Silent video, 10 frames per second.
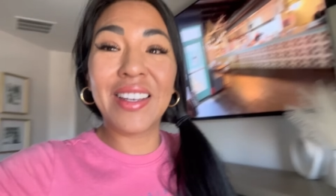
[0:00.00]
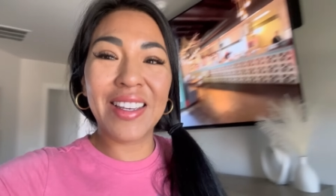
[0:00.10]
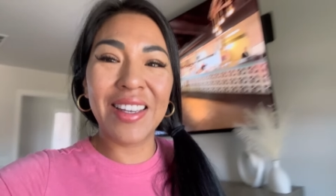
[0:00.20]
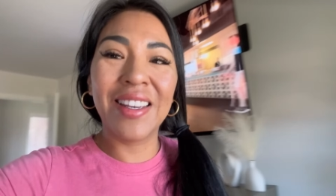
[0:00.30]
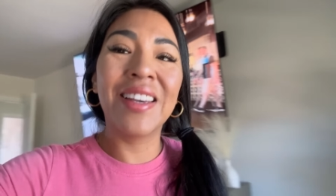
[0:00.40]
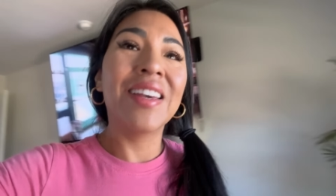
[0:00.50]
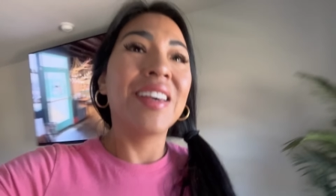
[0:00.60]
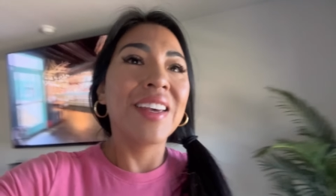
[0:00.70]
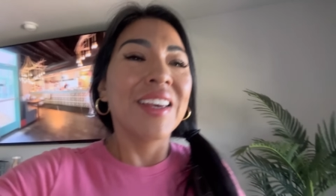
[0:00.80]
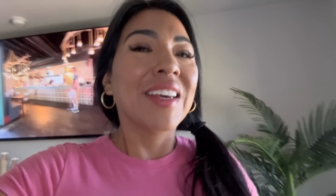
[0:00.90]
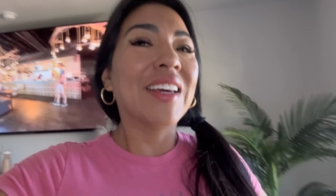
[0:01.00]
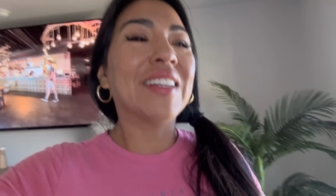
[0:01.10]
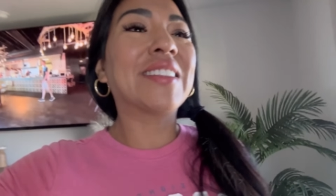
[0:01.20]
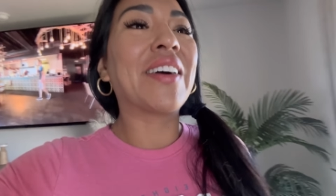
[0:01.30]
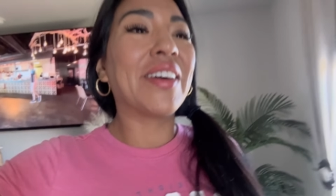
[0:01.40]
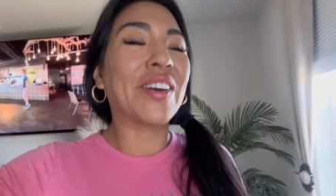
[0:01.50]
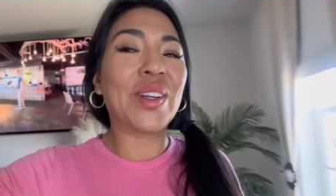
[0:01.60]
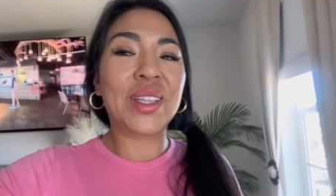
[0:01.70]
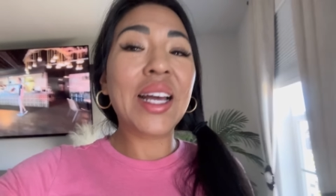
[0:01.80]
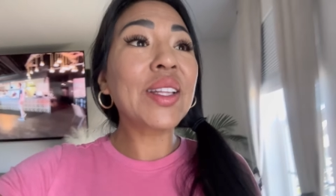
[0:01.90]
que les estaba
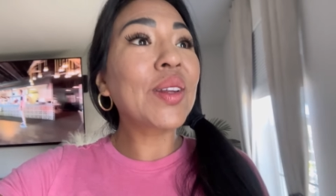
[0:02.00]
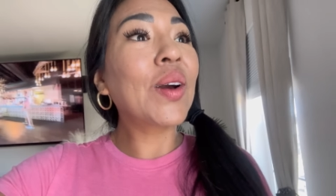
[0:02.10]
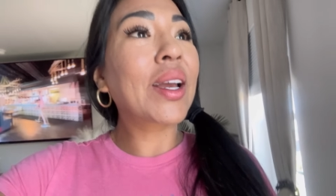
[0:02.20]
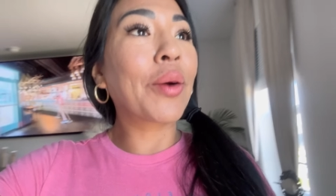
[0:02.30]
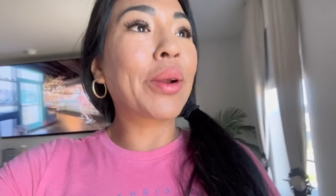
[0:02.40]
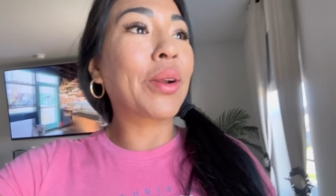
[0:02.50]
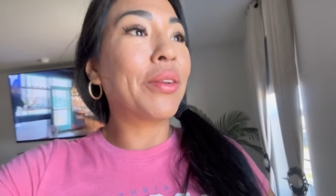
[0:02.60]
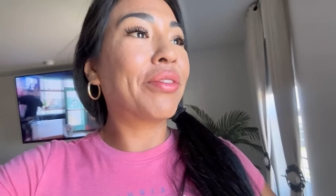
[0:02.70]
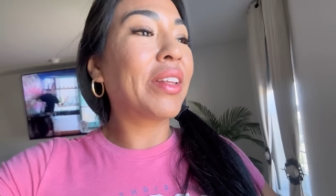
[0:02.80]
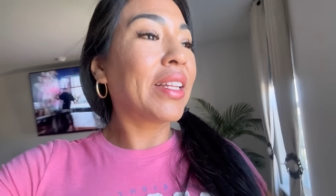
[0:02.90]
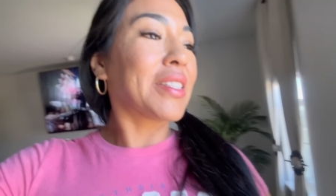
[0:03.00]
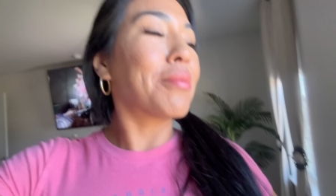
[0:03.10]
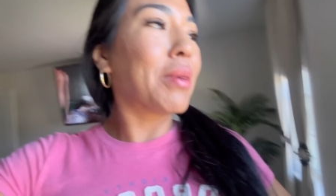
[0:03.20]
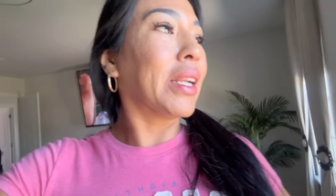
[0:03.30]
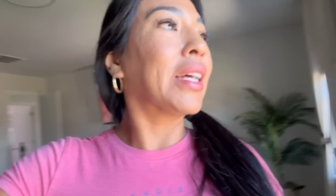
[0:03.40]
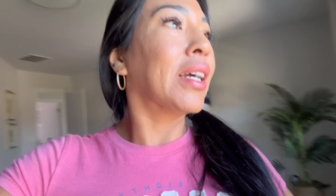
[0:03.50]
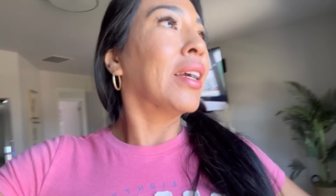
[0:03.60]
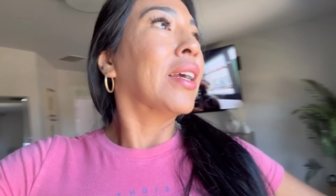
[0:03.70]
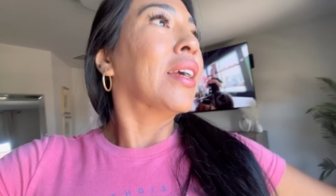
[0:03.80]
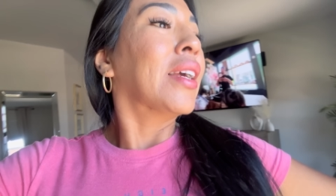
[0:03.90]
contando que bueno, el fin de semana
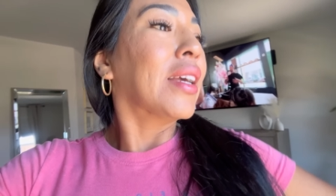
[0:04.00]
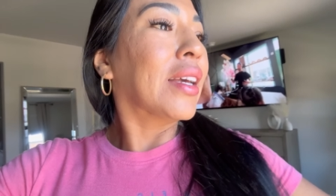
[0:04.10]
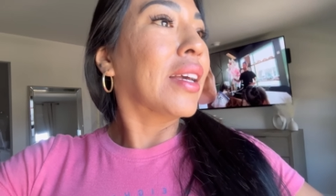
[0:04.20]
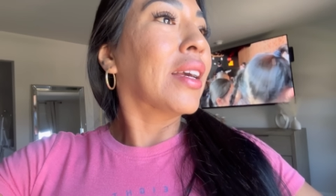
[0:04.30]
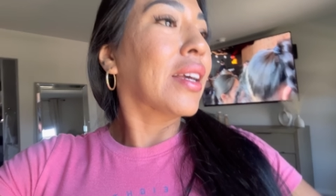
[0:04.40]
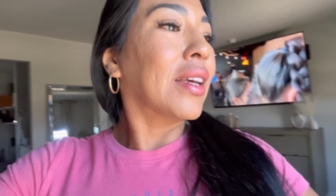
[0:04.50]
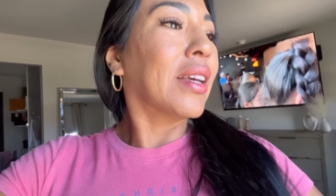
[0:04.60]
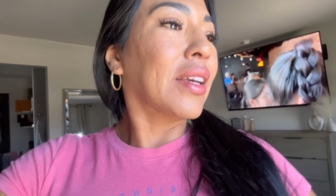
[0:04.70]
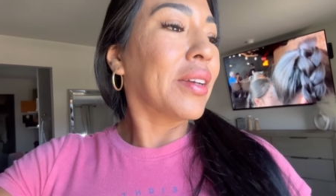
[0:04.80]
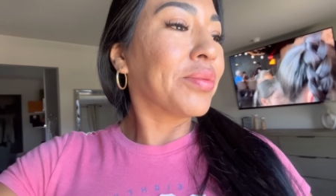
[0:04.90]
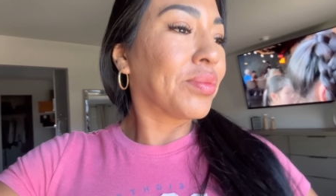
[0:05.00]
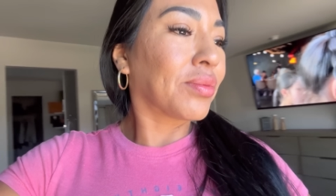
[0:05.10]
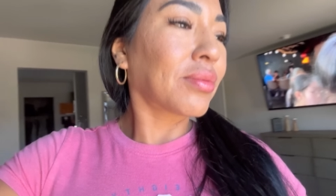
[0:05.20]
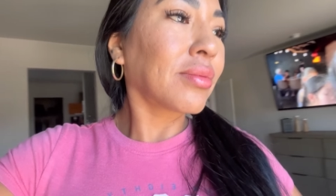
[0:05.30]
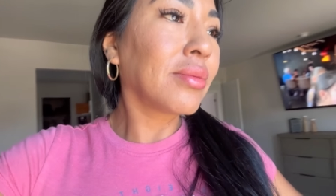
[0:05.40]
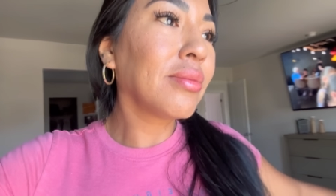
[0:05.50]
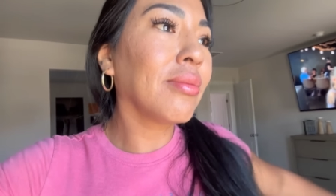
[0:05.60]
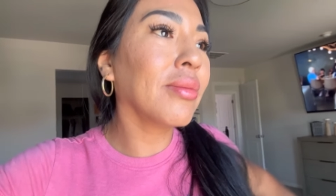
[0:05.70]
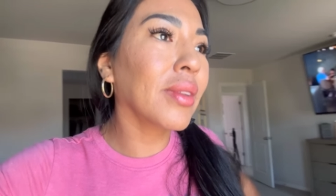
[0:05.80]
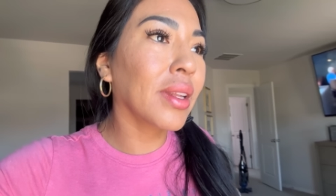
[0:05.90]
eh,
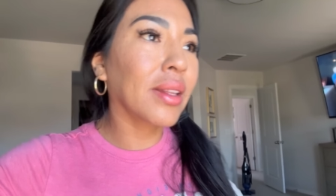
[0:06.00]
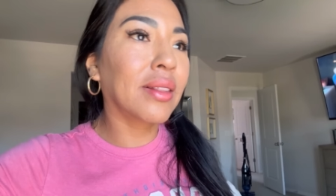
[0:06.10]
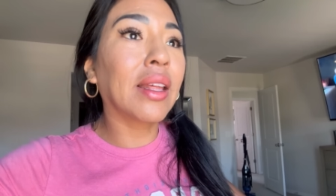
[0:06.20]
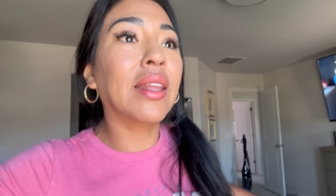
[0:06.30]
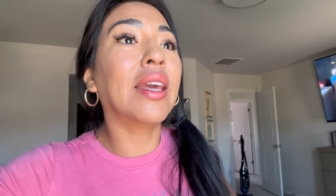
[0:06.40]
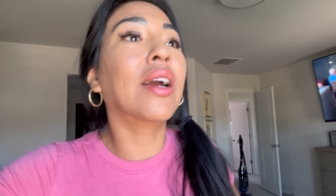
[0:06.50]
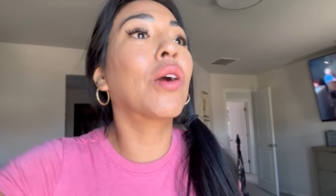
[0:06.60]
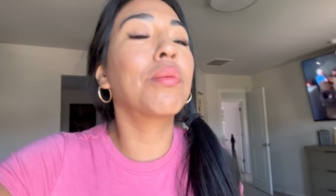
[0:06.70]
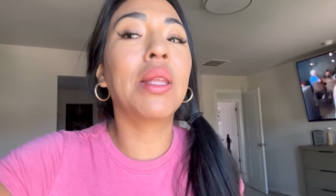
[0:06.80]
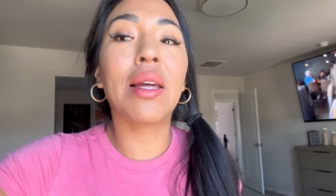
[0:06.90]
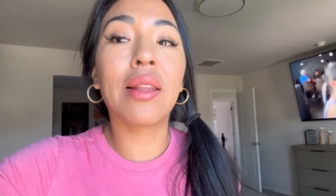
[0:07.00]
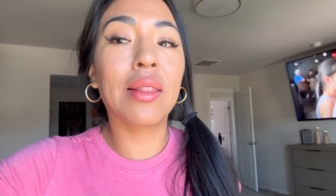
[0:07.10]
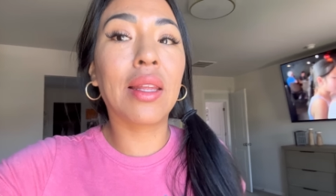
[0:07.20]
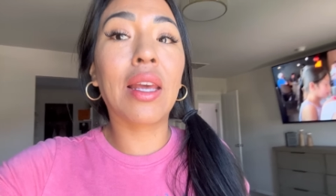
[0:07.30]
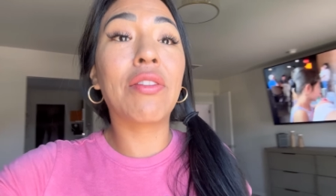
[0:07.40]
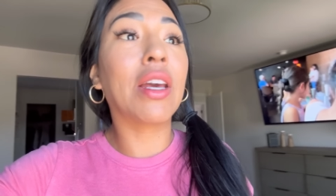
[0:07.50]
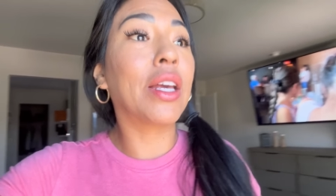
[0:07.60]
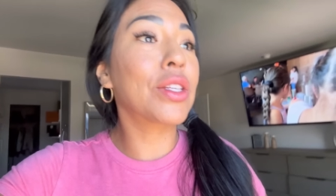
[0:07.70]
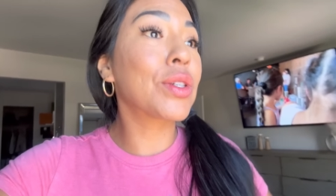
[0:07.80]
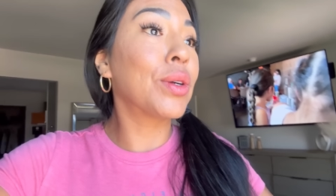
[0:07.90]
tenía comida de que había
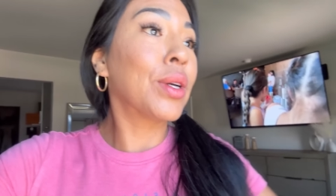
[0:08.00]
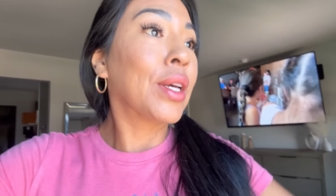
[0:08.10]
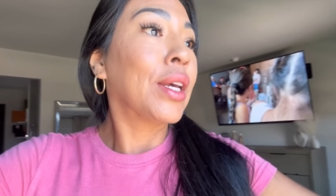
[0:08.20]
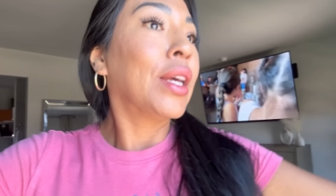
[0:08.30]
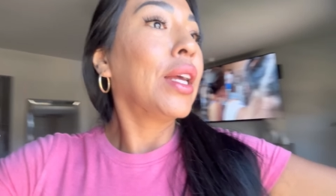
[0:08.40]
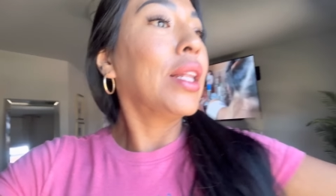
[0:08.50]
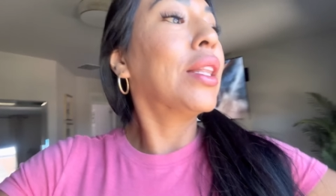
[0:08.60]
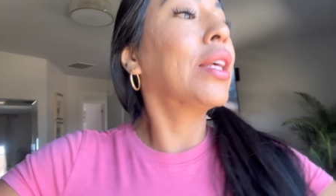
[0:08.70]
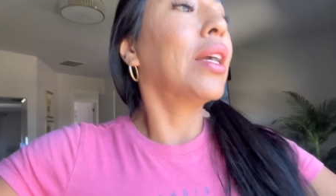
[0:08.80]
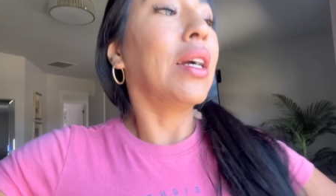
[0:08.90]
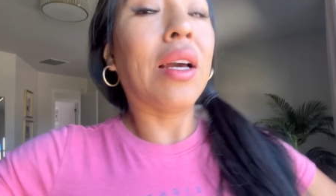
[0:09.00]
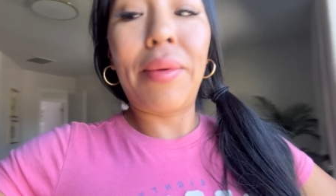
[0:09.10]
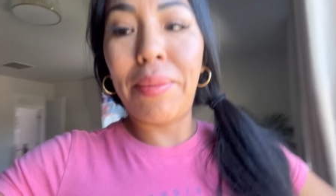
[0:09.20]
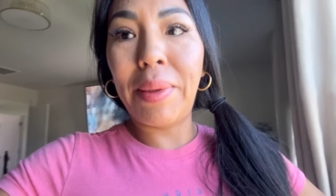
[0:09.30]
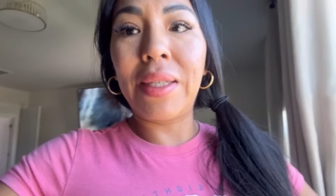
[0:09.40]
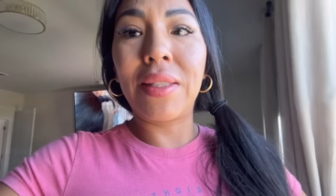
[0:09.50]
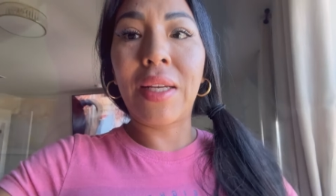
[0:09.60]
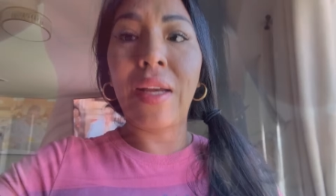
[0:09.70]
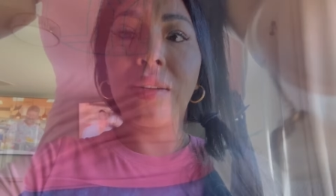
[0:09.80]
hecho el día... A ver, acá.